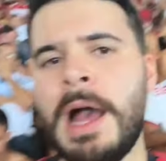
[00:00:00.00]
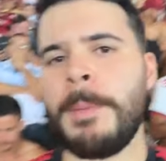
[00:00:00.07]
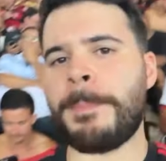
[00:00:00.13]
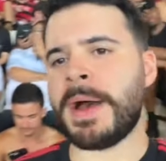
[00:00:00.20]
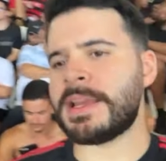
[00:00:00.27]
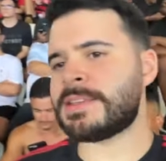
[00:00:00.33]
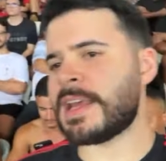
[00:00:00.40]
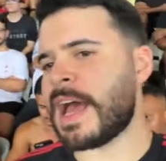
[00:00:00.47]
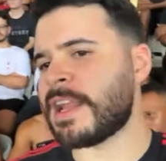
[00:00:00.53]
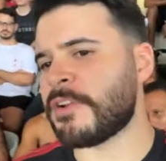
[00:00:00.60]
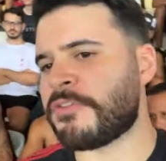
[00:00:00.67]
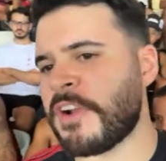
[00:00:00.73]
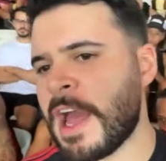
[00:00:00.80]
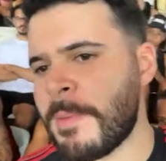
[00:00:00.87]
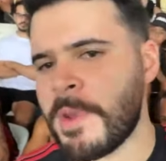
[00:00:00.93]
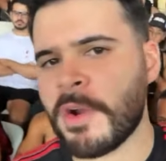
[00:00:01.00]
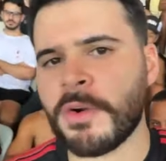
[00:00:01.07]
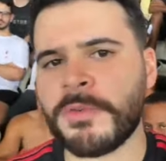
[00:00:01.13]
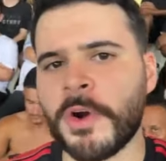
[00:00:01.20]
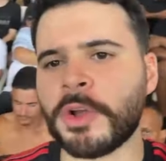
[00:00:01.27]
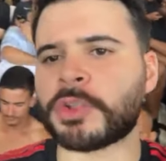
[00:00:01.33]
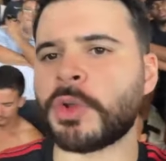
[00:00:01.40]
Rapaziada, o Flamengo
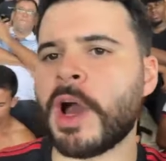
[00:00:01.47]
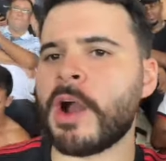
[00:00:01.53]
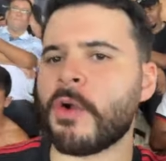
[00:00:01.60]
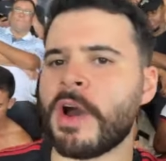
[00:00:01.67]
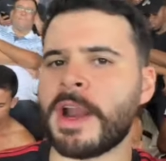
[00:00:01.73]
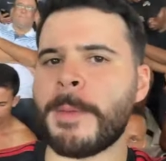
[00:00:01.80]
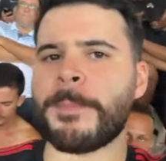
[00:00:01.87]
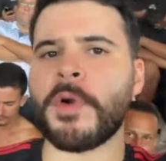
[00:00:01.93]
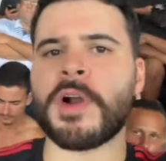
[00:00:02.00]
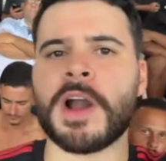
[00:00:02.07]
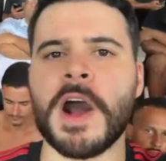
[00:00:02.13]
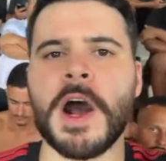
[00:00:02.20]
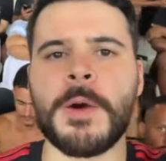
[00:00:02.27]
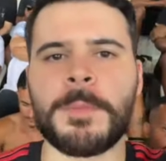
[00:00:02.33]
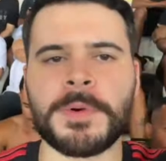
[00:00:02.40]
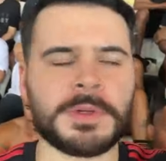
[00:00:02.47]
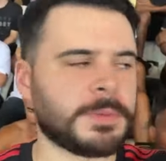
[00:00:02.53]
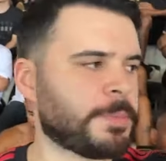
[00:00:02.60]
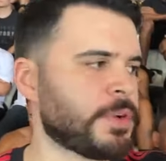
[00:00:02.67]
voltou agora pro campo